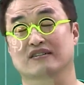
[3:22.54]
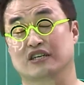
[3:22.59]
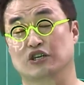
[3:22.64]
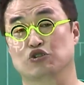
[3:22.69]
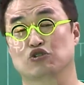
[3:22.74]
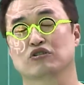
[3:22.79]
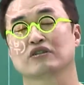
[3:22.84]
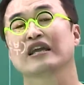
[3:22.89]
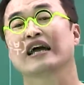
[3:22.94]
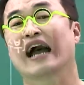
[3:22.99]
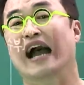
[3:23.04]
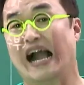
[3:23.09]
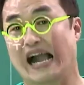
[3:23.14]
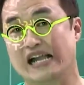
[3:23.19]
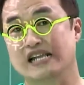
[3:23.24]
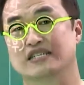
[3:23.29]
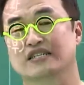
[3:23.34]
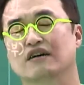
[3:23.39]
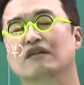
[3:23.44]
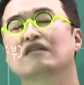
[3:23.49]
그 이유는
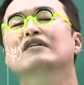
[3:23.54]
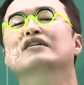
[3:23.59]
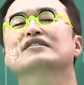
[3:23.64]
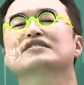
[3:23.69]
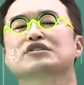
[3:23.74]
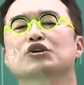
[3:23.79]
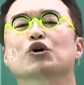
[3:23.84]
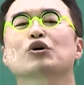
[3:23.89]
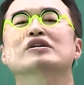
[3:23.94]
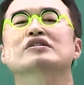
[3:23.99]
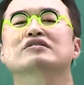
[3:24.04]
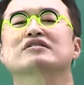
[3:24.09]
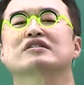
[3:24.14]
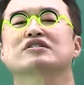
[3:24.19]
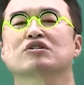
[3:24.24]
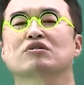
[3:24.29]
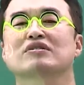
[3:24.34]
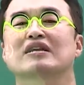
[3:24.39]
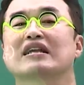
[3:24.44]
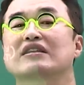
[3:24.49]
알죠? 청일전에서
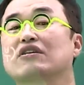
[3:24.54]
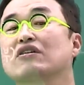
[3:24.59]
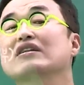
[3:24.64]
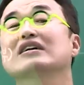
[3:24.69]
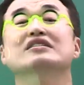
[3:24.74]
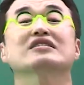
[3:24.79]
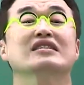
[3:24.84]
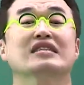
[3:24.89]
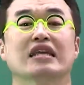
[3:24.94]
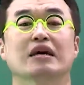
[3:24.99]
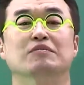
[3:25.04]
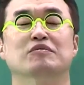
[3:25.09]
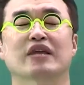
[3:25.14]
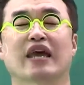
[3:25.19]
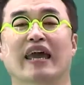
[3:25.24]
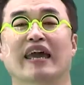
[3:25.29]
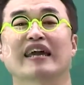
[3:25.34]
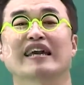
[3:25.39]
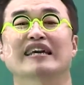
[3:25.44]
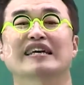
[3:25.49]
청나라 떠나졌기
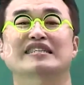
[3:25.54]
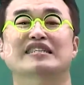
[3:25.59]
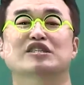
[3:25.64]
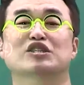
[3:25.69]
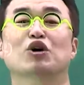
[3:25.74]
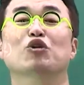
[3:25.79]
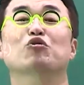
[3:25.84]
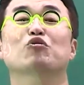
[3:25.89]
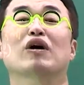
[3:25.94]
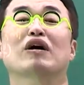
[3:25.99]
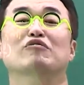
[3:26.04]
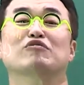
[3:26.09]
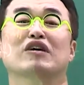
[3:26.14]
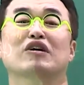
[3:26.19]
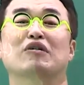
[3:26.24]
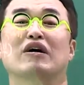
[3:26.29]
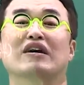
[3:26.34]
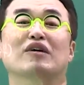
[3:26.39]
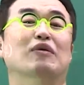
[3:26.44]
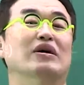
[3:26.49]
때문에 이제 청과
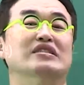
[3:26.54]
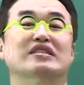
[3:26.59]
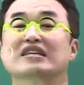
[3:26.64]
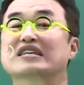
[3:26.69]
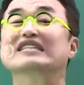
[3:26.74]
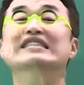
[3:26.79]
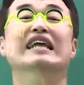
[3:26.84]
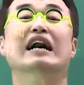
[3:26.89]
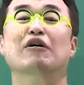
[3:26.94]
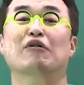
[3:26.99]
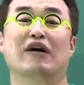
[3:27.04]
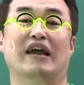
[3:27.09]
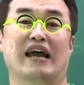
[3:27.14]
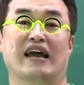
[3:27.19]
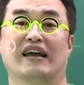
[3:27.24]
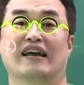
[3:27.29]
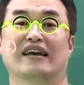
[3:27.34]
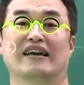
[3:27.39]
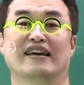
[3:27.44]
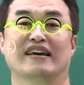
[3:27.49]
우리의 관계는 완전히 끝난 거야.
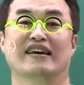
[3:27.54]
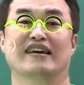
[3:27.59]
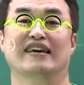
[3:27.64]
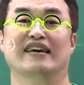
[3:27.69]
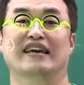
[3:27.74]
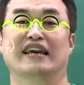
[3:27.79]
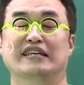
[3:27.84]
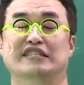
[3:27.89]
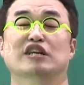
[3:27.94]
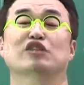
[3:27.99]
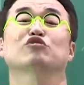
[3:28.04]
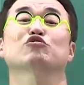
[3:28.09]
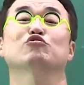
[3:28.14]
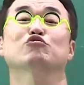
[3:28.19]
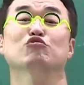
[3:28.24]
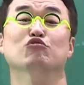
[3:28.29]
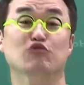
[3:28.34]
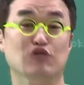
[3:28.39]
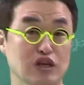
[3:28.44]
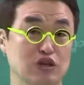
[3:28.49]

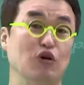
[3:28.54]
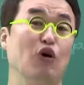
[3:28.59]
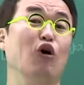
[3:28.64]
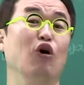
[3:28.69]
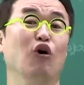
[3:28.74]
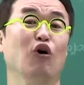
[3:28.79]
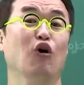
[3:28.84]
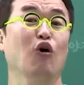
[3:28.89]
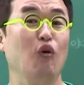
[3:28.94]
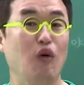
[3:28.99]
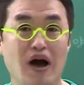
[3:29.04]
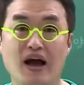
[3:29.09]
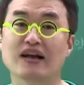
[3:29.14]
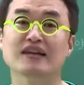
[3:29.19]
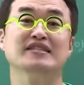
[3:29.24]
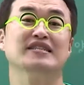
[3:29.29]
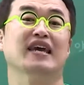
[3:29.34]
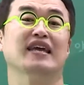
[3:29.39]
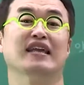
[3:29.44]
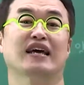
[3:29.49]
이제는 우리도
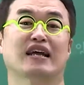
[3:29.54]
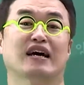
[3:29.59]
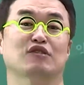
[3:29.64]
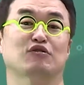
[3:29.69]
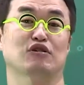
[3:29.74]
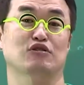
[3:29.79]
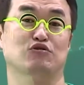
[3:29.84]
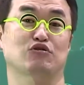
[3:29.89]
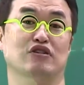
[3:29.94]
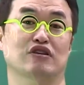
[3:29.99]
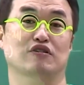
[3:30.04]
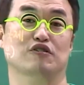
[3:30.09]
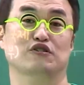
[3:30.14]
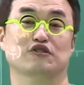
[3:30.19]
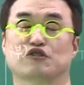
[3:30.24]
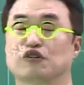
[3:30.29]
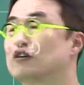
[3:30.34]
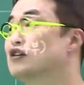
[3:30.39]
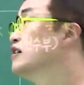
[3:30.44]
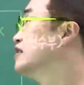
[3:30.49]
황제의 나라가 될 수 있는 것이죠.